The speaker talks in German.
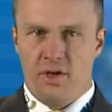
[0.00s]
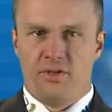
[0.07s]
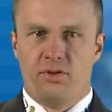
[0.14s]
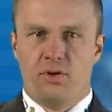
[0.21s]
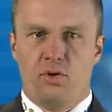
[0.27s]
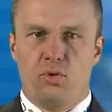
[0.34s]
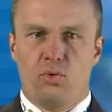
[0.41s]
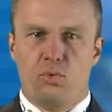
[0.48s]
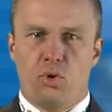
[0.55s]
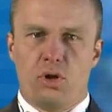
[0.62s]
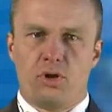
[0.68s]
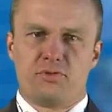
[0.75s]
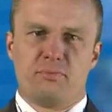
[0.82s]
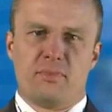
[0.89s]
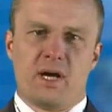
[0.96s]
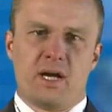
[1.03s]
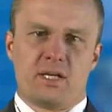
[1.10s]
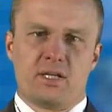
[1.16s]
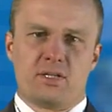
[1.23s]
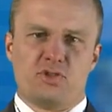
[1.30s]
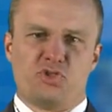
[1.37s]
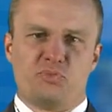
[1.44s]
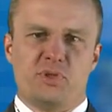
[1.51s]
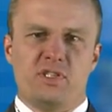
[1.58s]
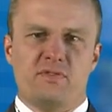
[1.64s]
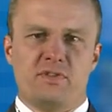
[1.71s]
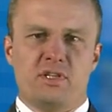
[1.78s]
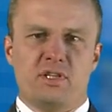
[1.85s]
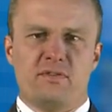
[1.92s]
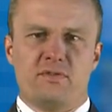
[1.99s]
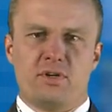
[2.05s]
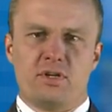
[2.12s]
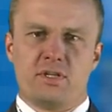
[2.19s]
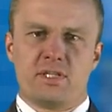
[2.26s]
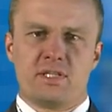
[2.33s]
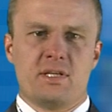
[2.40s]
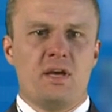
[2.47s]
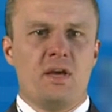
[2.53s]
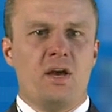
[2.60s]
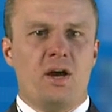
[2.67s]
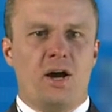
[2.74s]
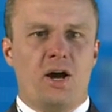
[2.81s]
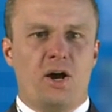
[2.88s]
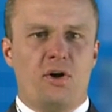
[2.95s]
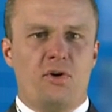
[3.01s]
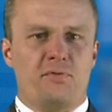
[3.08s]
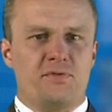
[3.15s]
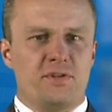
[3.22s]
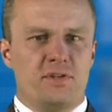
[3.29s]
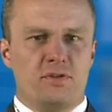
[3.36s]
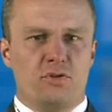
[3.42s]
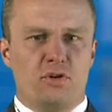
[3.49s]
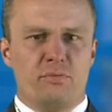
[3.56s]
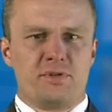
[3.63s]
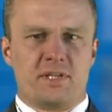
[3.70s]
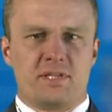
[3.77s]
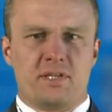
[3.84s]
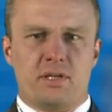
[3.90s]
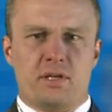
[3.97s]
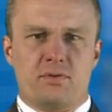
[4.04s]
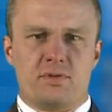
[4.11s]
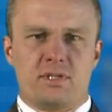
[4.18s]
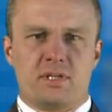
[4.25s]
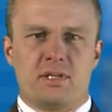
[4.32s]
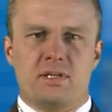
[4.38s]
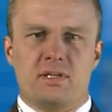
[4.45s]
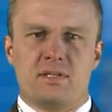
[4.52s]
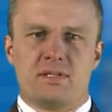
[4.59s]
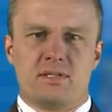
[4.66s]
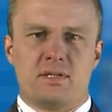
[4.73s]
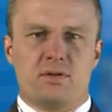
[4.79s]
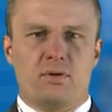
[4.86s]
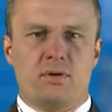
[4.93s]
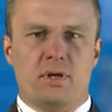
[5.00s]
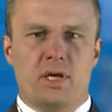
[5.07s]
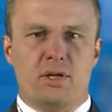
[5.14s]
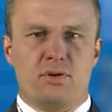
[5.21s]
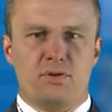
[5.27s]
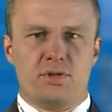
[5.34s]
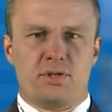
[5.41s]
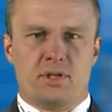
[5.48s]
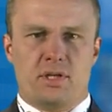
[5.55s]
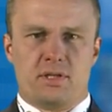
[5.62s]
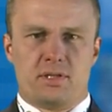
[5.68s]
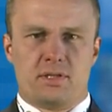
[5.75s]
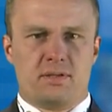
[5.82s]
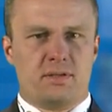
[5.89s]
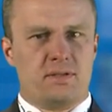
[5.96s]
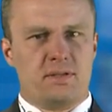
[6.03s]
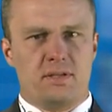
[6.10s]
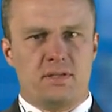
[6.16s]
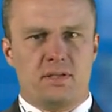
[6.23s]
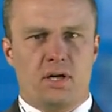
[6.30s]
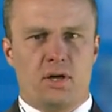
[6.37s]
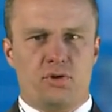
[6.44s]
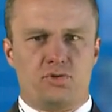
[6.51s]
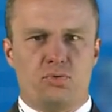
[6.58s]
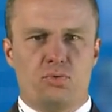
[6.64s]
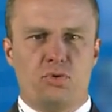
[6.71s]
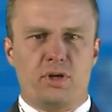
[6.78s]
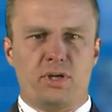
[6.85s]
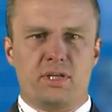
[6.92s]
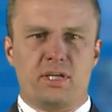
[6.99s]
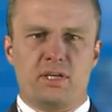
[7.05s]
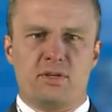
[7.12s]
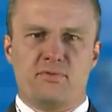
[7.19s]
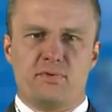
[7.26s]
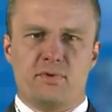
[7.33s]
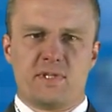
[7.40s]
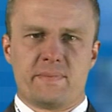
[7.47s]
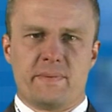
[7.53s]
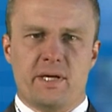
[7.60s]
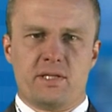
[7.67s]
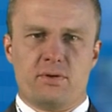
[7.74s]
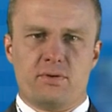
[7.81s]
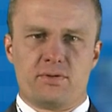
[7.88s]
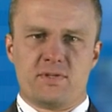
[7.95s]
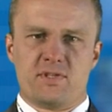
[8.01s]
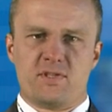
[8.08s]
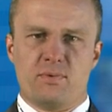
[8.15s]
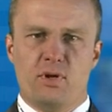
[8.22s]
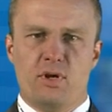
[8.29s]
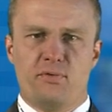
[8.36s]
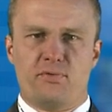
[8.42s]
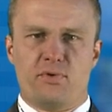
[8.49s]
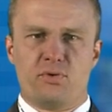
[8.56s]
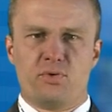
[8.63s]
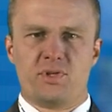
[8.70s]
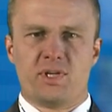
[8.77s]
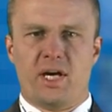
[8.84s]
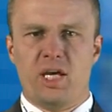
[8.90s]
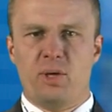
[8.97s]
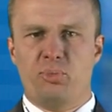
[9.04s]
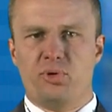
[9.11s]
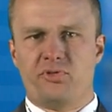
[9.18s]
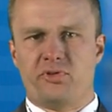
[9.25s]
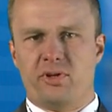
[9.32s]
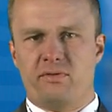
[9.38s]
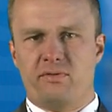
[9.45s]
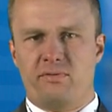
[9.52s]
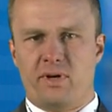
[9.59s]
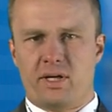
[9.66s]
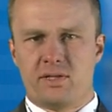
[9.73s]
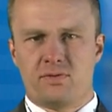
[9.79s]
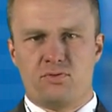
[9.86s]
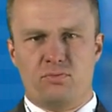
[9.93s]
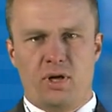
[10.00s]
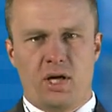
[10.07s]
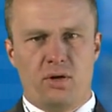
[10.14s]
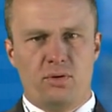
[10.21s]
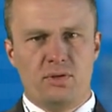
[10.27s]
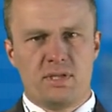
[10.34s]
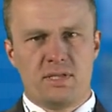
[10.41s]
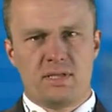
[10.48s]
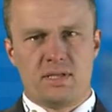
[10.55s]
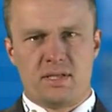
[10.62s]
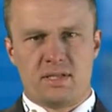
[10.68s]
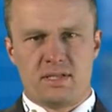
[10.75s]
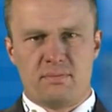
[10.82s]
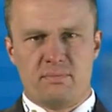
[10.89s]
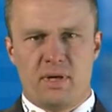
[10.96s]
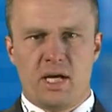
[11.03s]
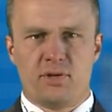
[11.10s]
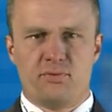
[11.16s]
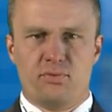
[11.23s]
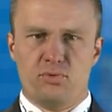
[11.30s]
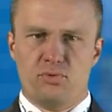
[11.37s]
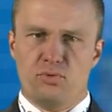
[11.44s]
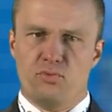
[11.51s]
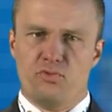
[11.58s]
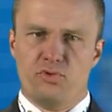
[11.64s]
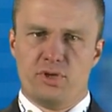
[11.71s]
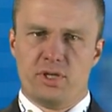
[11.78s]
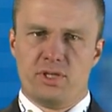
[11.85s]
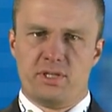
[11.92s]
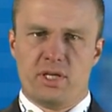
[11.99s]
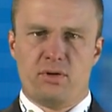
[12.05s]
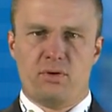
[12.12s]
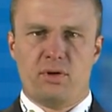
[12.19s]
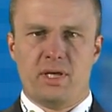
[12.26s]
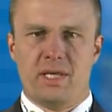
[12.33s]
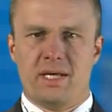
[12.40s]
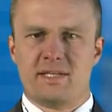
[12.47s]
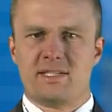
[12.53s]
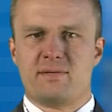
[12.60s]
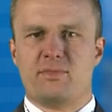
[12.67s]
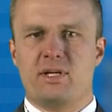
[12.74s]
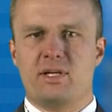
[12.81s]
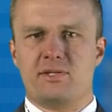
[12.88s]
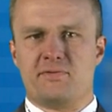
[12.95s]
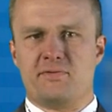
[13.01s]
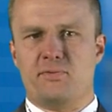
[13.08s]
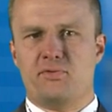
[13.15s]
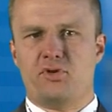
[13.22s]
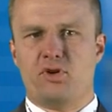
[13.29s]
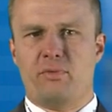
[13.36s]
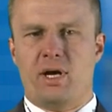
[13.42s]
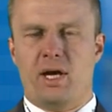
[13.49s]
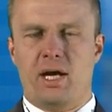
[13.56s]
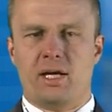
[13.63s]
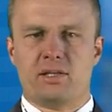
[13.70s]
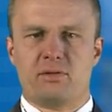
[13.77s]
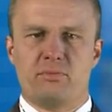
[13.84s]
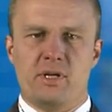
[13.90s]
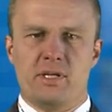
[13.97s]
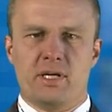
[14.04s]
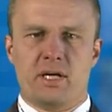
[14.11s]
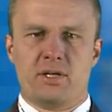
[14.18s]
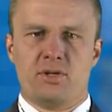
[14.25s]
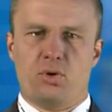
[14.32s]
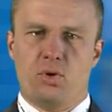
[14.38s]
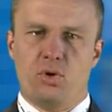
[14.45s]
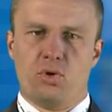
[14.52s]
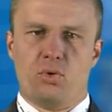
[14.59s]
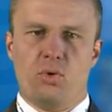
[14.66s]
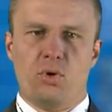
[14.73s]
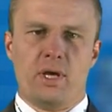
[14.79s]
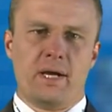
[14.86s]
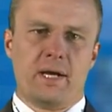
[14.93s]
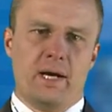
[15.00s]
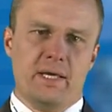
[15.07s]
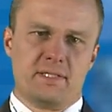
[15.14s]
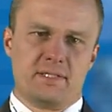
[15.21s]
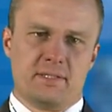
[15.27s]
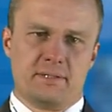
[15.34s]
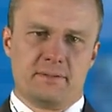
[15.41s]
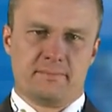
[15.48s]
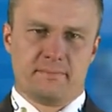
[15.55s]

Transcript: The World Market of PV Inverters auf die Umsätze der Industrie ist jedoch ernüchternd. Die Autoren gehen für 2012 von nur 3% Wachstum aus. Das Marktvolumen würde dennoch erstmals 5,8 Milliarden Euro erreichen.